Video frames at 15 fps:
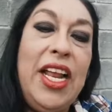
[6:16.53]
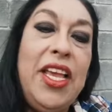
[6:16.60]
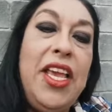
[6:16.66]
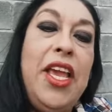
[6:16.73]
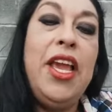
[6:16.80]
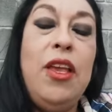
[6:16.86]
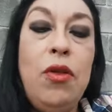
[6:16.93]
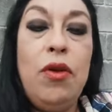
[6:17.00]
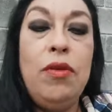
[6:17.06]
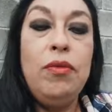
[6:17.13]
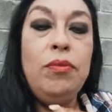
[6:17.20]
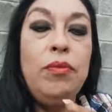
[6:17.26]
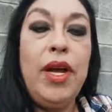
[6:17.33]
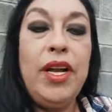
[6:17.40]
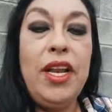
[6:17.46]
Ahí he ido
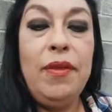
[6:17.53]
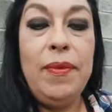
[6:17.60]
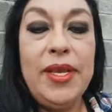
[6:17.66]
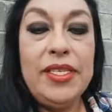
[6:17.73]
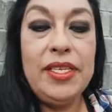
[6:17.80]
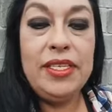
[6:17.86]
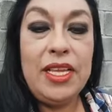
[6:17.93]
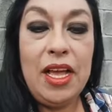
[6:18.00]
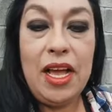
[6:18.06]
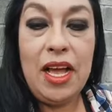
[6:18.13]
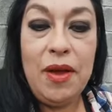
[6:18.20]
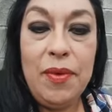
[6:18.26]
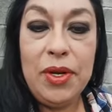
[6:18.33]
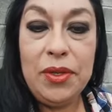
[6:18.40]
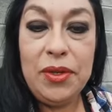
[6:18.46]
varias veces a,
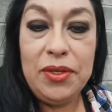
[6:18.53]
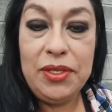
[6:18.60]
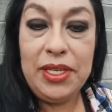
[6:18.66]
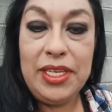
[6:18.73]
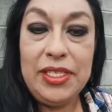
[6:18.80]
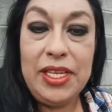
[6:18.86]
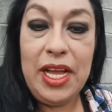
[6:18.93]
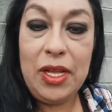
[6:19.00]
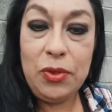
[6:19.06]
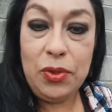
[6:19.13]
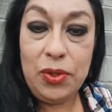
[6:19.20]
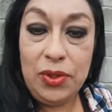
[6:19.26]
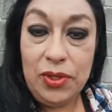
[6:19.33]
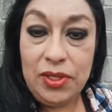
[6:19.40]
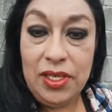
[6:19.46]
a ver dos, tres
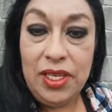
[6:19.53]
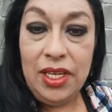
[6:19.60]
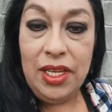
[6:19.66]
casos.